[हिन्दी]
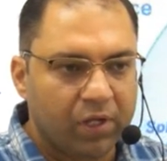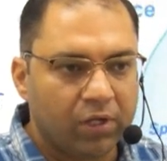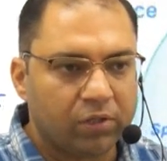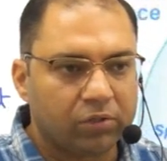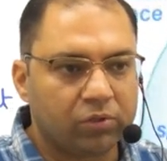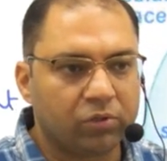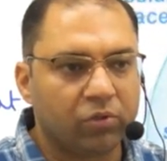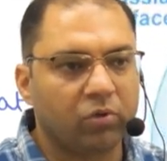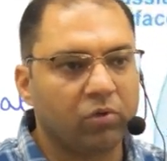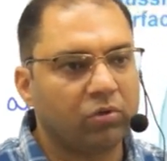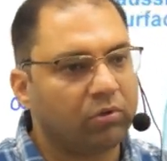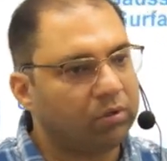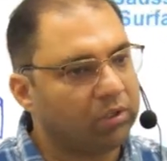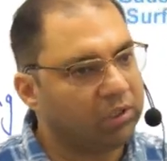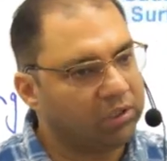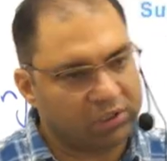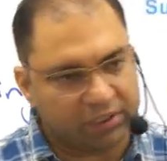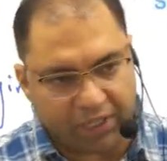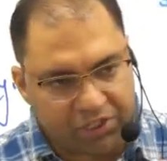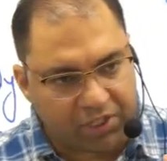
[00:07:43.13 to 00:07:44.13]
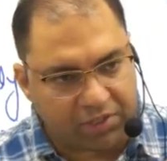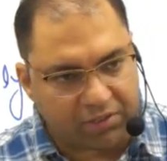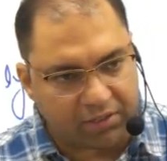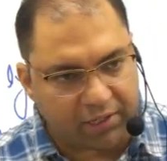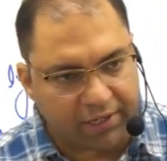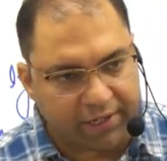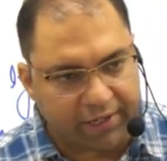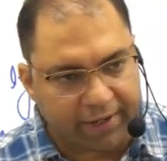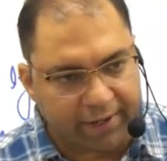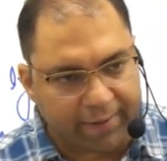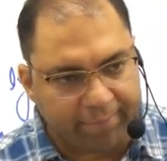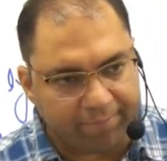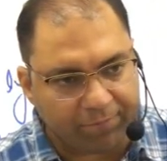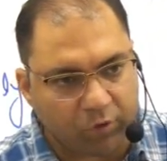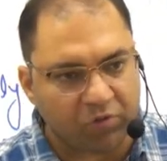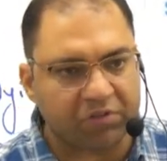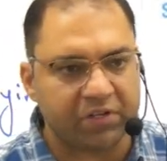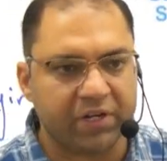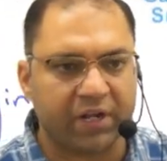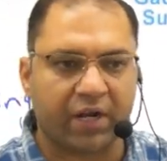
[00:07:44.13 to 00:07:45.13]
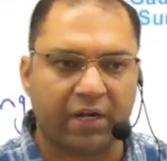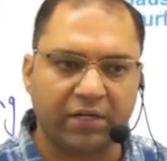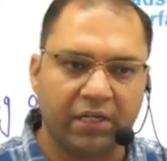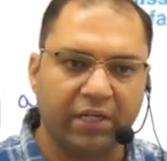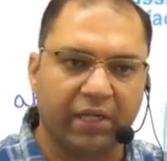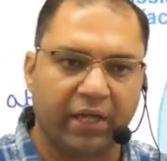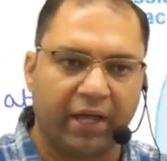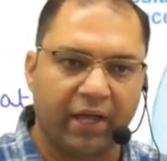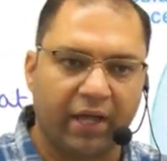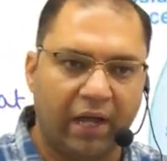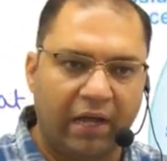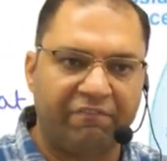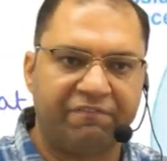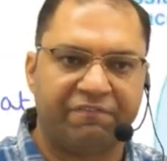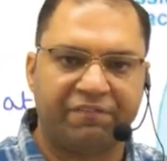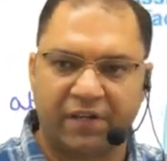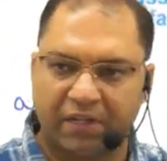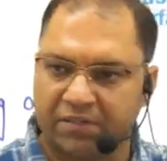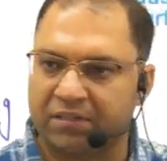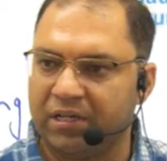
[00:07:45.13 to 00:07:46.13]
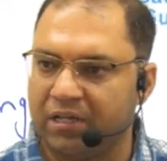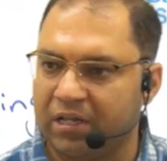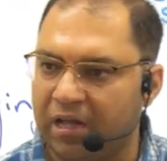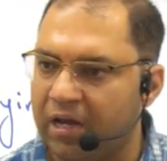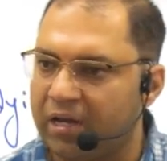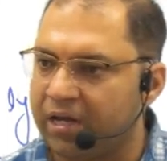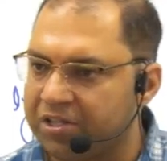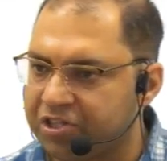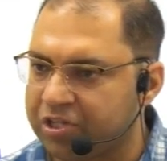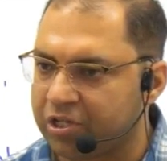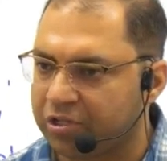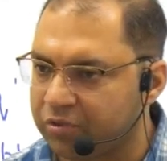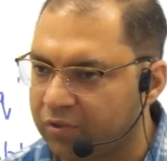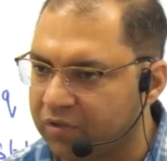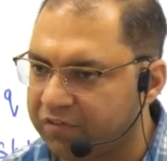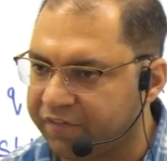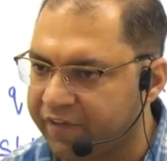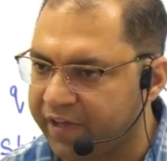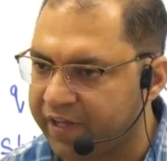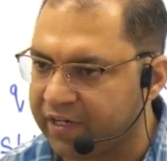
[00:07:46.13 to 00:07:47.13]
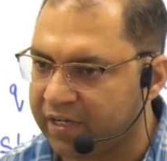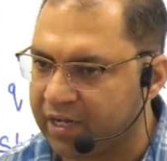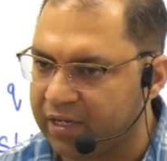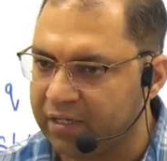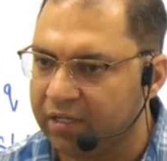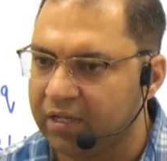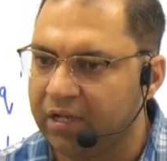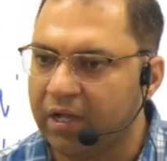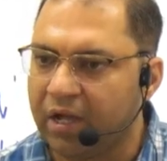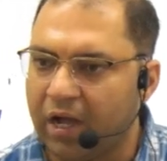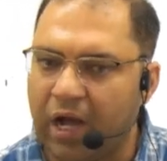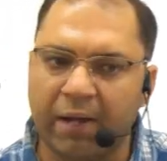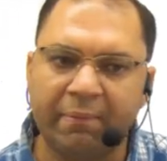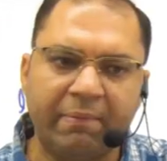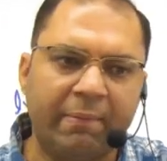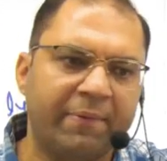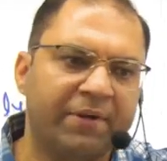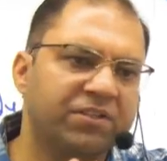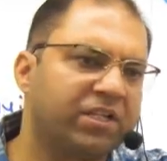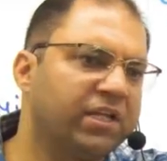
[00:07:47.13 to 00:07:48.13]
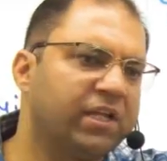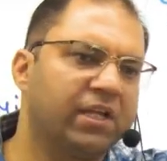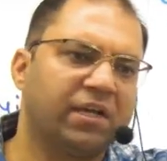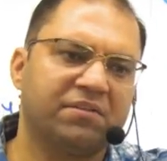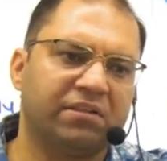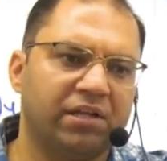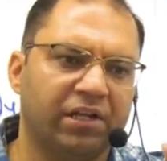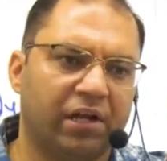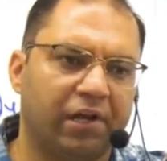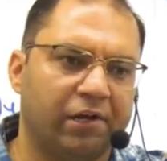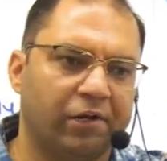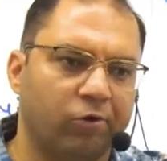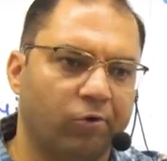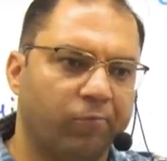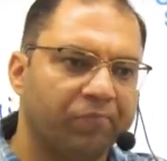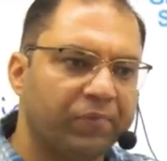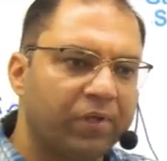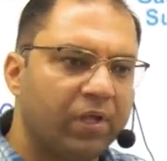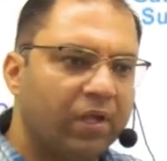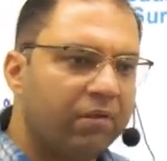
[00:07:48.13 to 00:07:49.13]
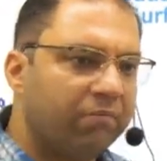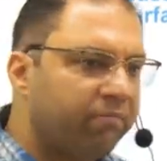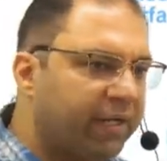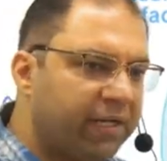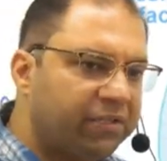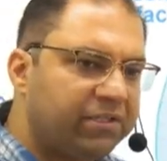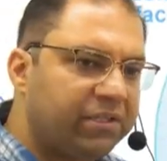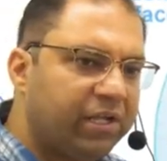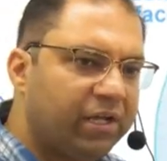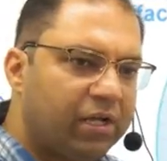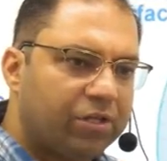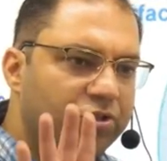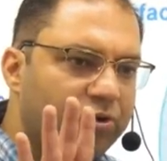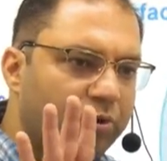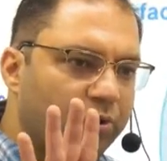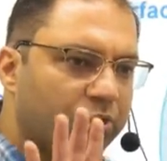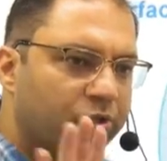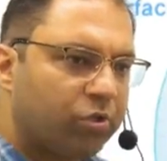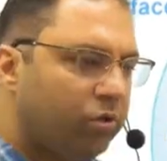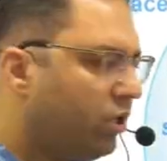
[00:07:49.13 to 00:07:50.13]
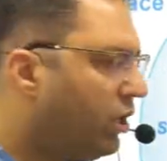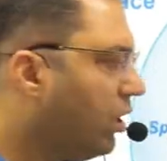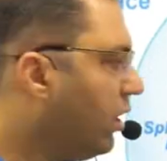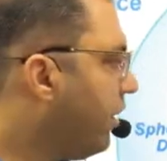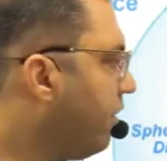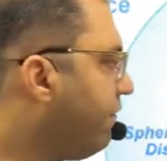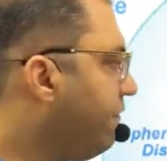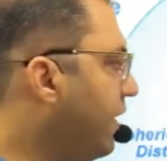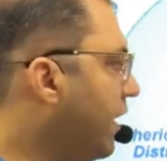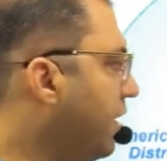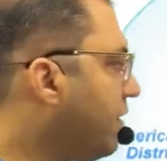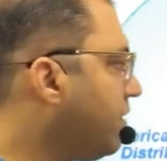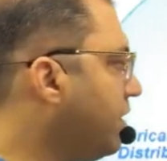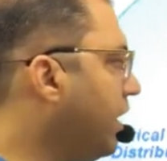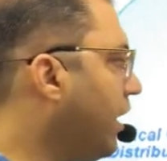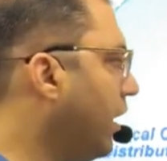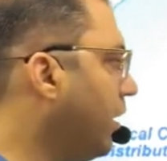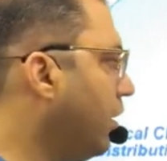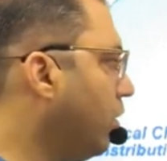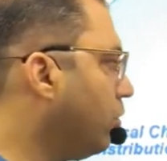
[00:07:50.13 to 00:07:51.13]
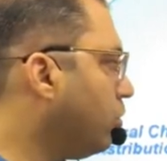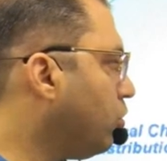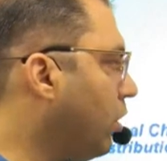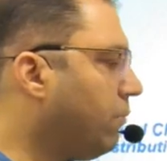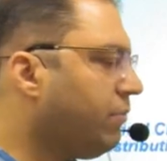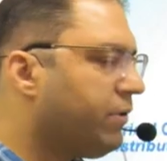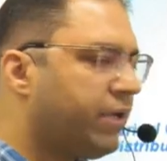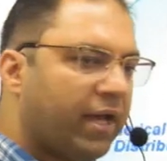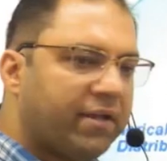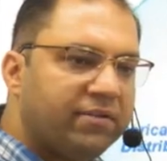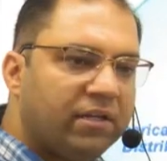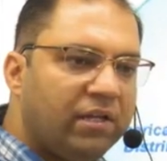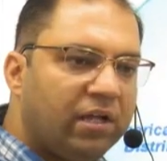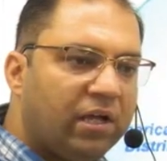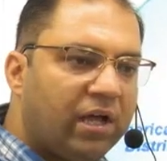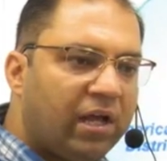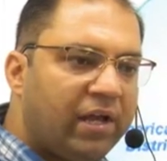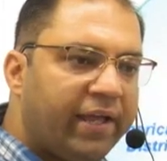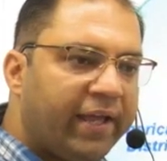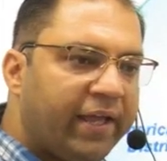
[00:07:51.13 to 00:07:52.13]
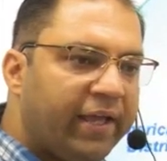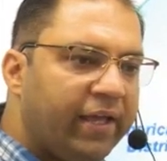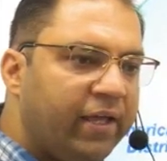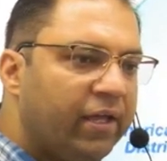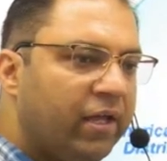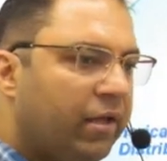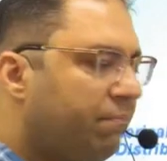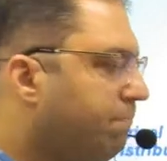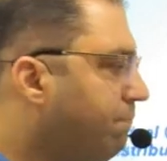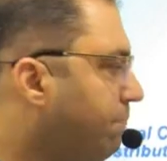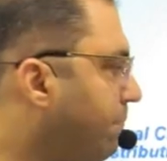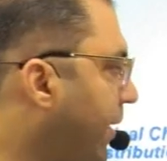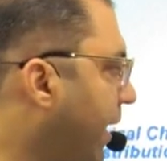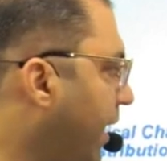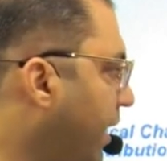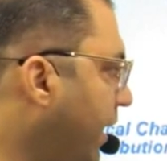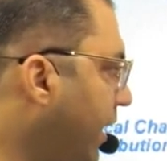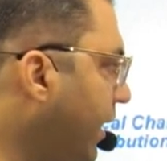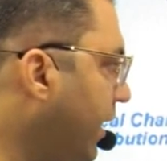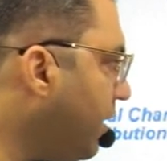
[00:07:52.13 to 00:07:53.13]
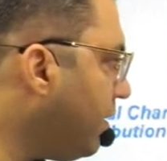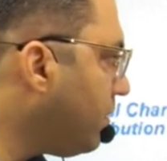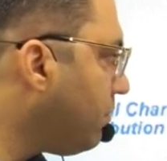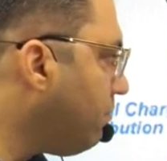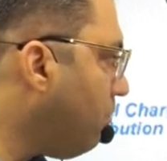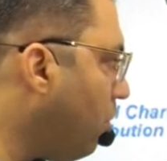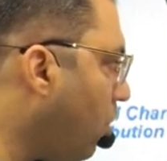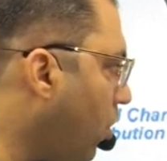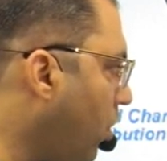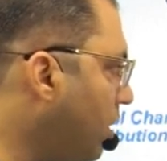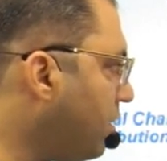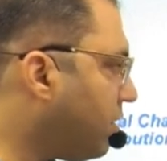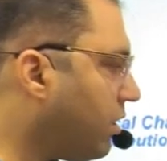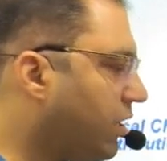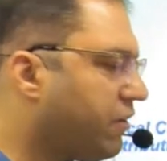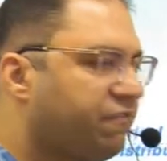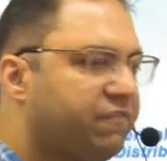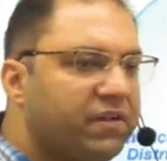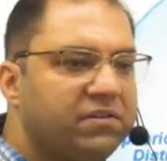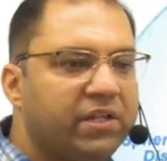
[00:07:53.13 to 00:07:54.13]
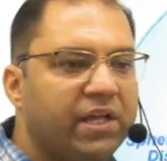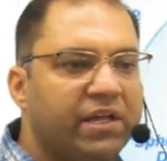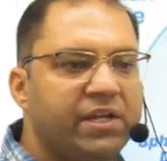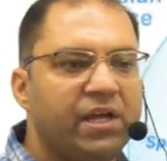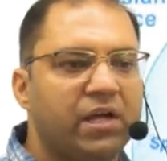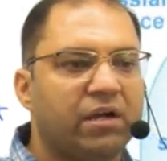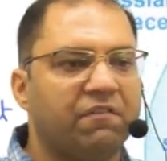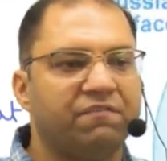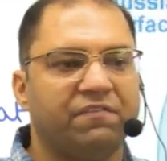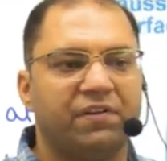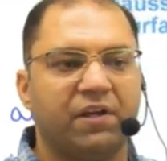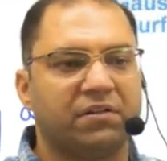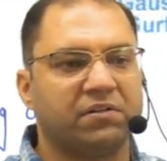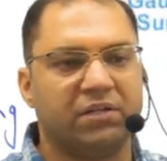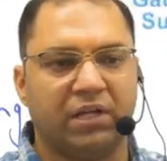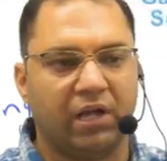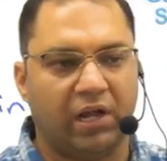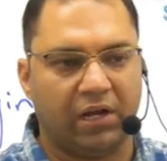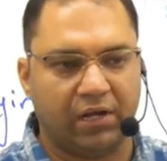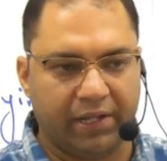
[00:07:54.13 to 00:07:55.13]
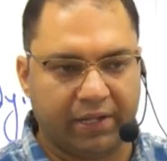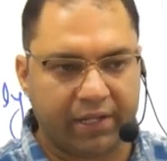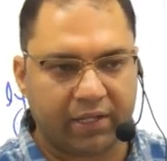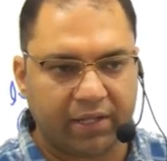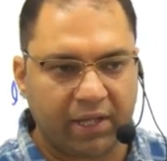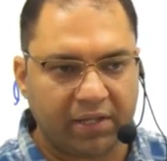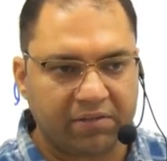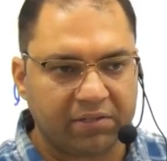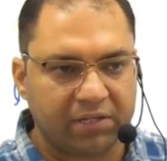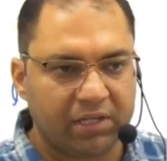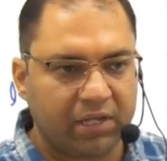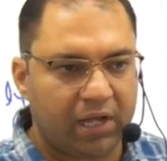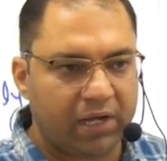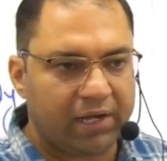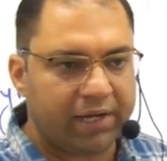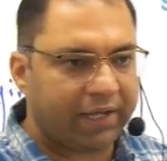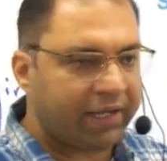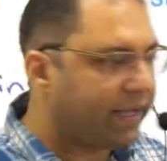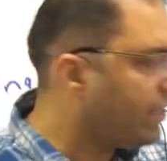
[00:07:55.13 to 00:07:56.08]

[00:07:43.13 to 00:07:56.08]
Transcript: तो ये चीज़ क्लियर है तो उसने कहा ठीक है आप फ्लक्स निकालना चाहते हो स्फेयर का आप अपने तरीके से निकाल लो मेरा तरीका छोड़ दो फ्लक्स निकाल लो तो हम कैसे निकालेंगे पहले इस स्मॉल सरफेस एरिया का फ्लक्स निकाल लेंगे कैसे निकालेंगे